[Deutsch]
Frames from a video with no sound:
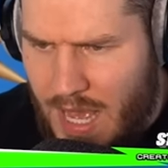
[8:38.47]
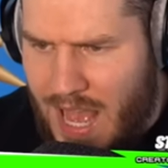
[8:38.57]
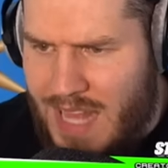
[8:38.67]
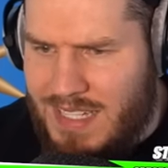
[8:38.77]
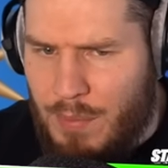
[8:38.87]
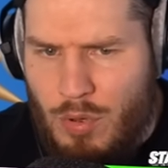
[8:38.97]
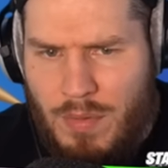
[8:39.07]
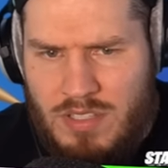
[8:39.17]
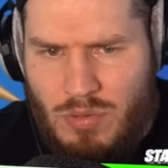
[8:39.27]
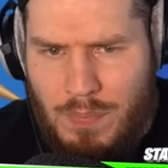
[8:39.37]
Ah, die haben
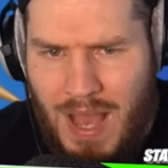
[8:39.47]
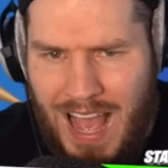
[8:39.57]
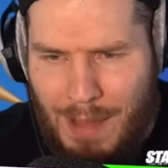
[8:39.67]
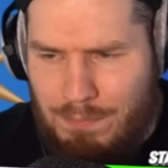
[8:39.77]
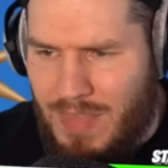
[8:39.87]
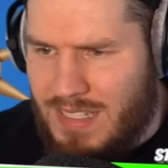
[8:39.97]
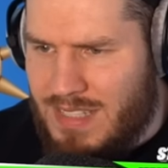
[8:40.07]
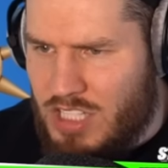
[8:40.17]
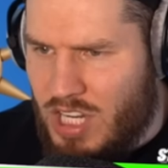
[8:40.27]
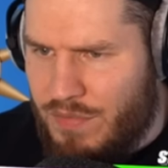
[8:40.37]
immer so ein paar
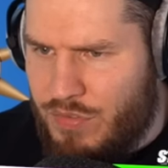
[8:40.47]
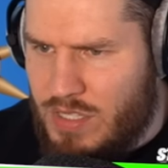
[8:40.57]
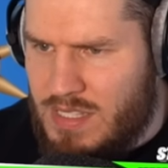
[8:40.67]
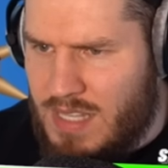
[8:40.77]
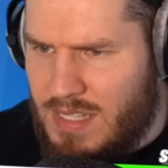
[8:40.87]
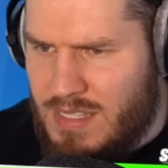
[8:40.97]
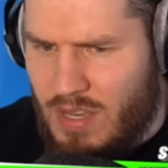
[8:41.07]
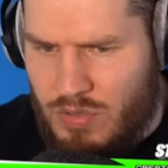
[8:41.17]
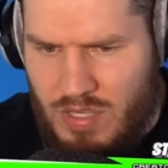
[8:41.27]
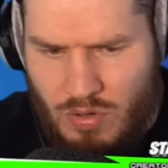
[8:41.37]
Updates anscheinend für die
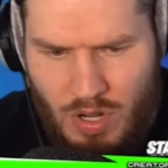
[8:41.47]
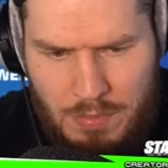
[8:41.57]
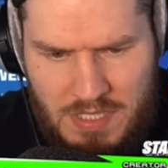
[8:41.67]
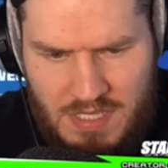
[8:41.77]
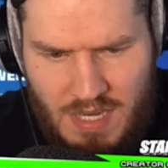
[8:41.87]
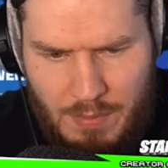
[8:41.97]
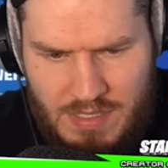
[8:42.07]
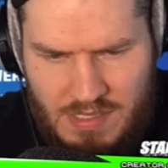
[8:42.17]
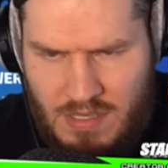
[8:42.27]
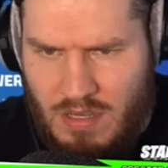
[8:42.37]
Skins rausgehauen. Da habe ich sie
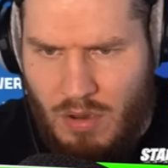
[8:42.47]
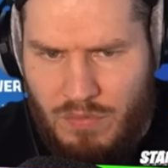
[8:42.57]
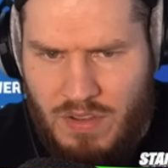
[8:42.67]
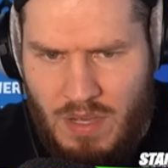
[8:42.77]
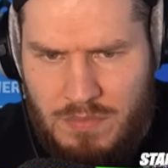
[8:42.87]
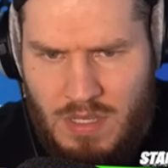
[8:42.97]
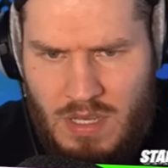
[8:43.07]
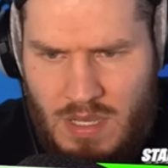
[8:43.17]
damals nicht gekauft gehabt.